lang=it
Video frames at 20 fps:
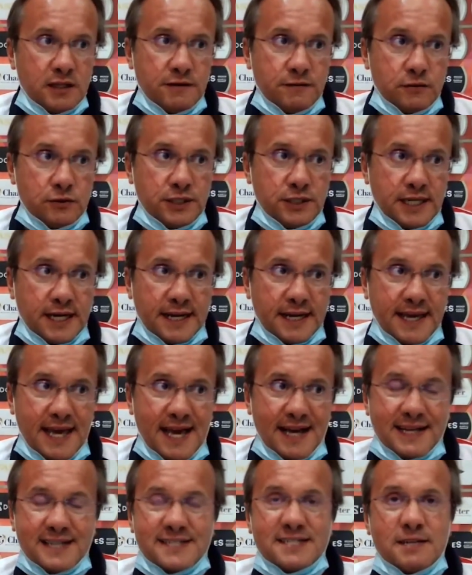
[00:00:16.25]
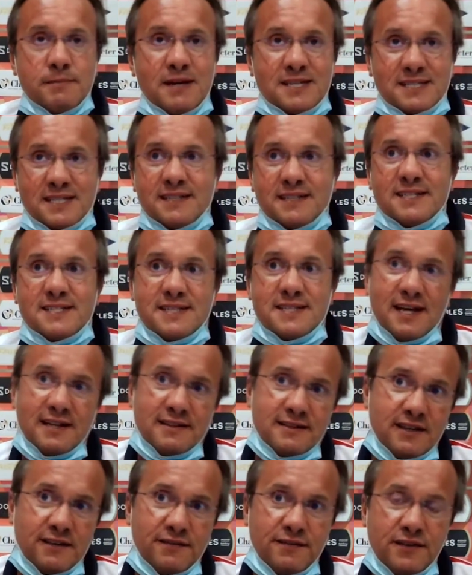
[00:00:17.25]
devo dire che anche se basket
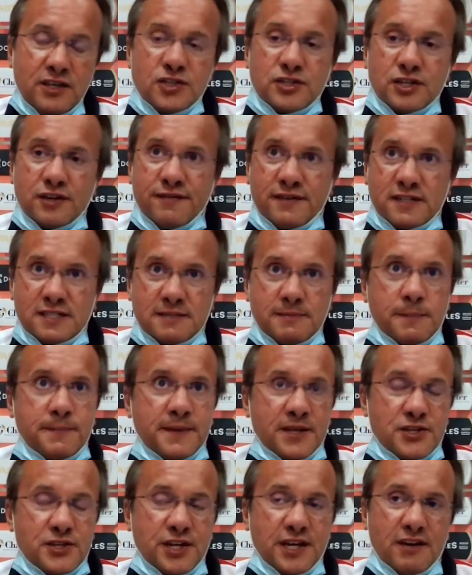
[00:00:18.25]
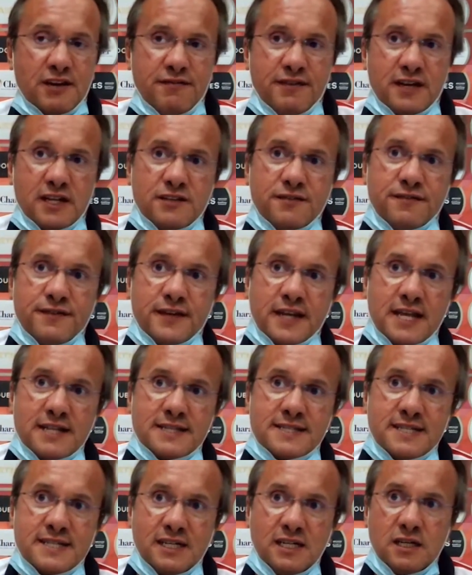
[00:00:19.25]
estate vincere fa sempre piacere fa la
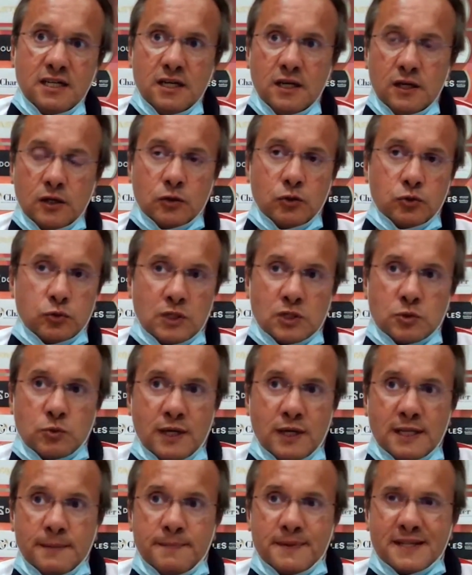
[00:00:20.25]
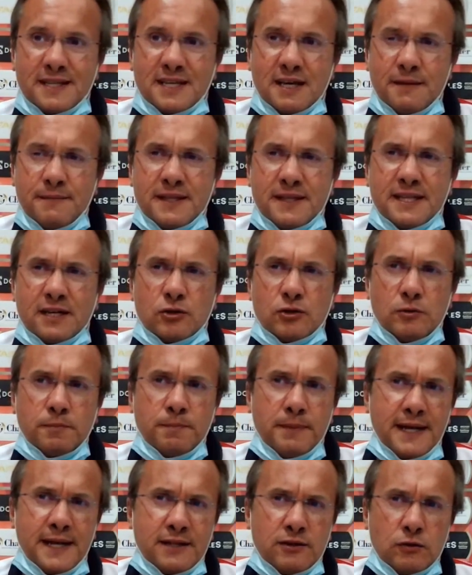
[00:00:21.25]
differenza contro una squadra praticamente al
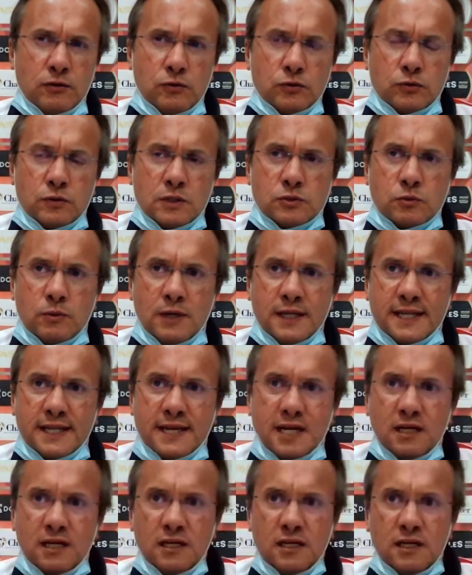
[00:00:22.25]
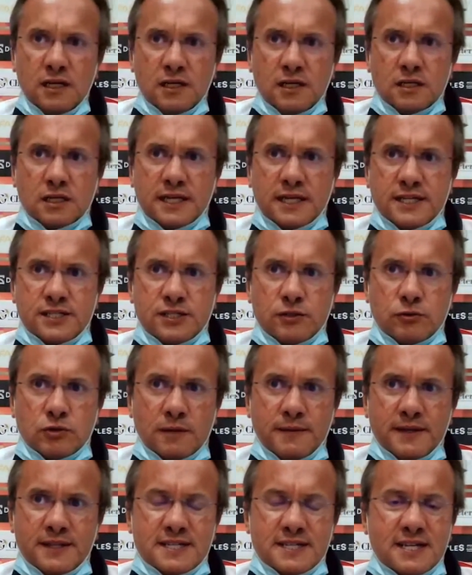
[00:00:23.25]
completo contro una squadra che
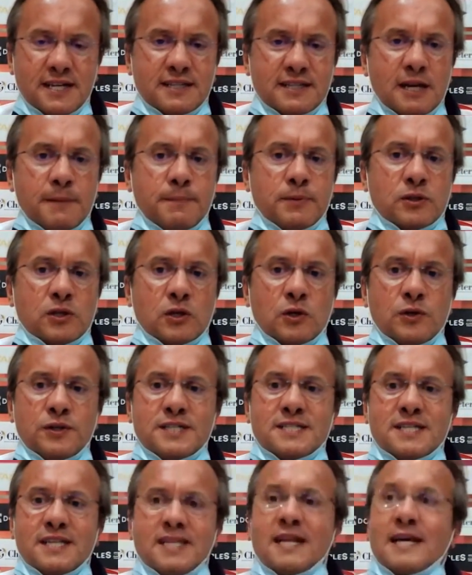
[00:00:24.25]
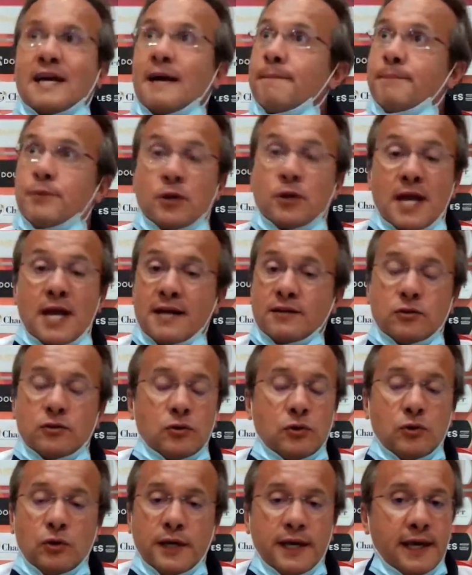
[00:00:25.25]
sicuramente è stata la protagonista del
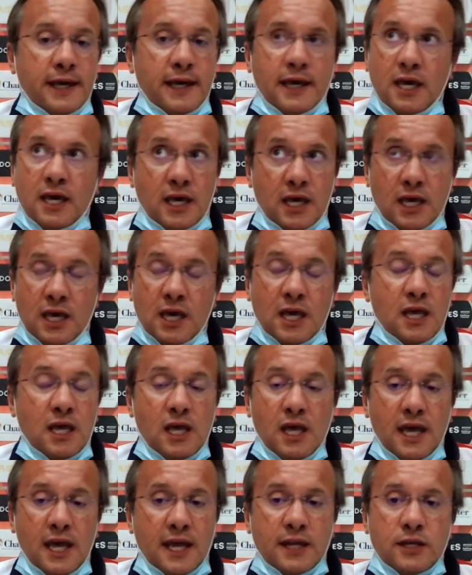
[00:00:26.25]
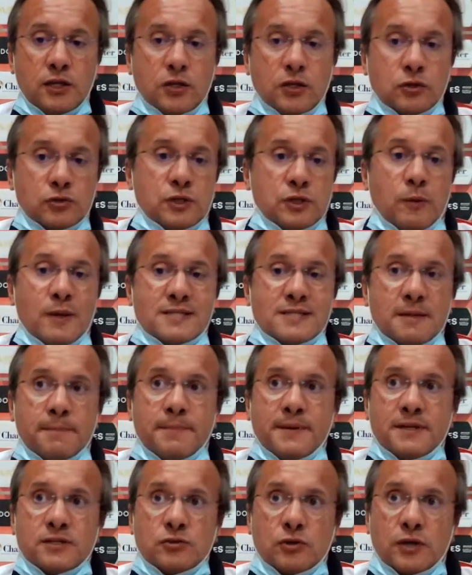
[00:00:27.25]
campionato e, e di conseguenza
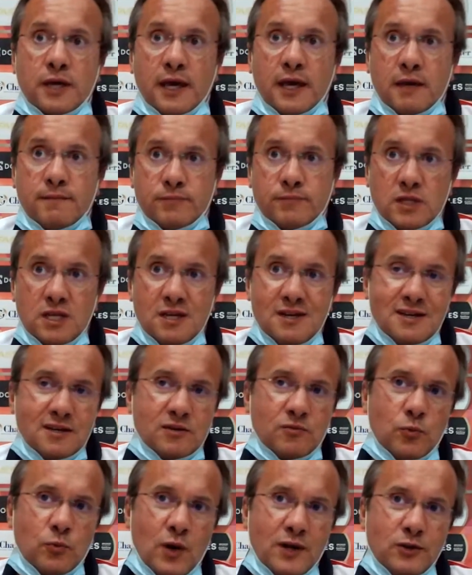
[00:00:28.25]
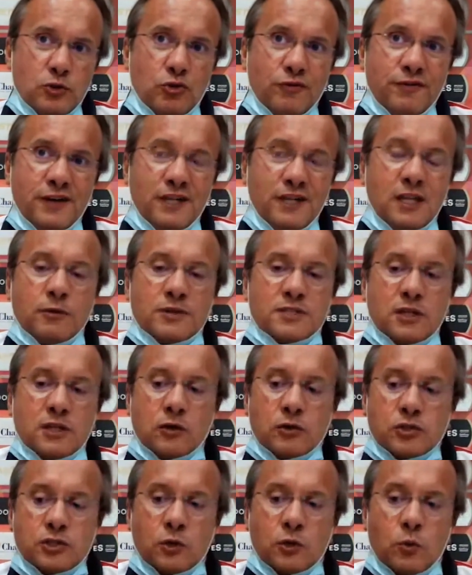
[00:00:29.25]
penso che quando vedi queste
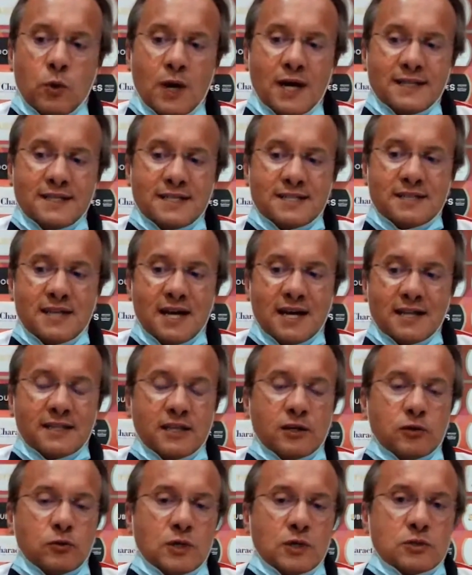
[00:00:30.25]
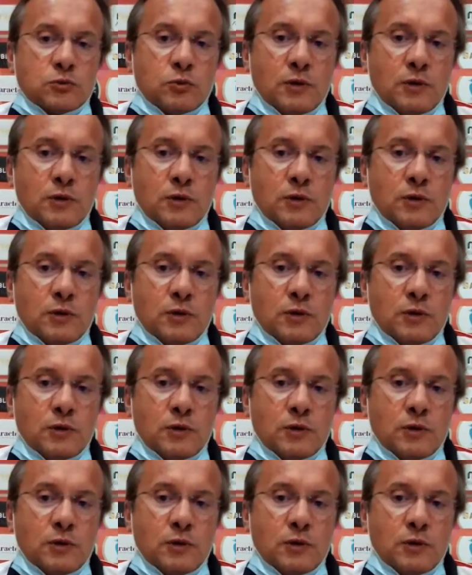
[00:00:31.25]
cose qua d'estate con una